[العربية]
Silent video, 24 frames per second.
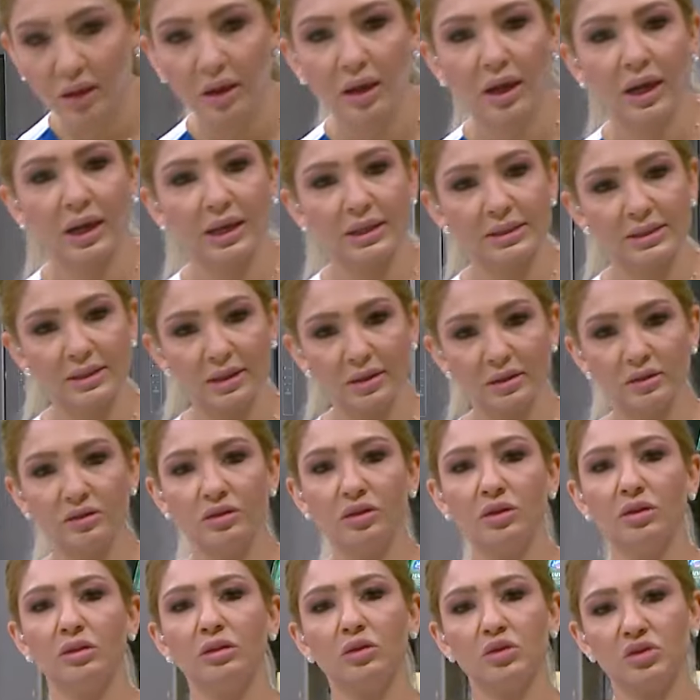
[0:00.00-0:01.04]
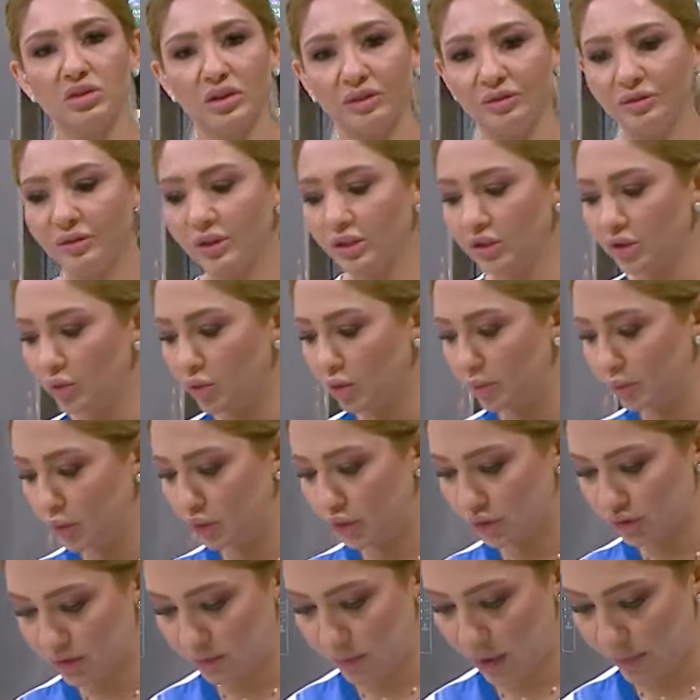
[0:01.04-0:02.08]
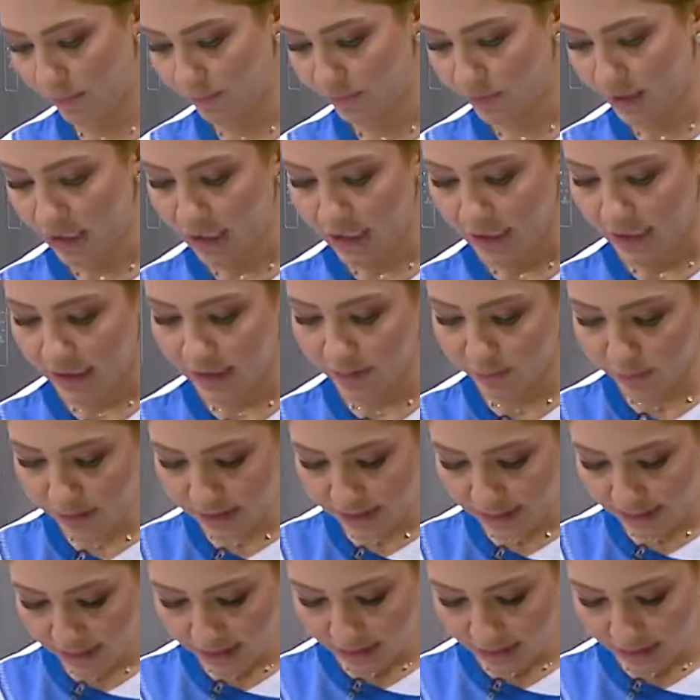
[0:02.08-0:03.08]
غسلته وصفيته واموره تمام المستكه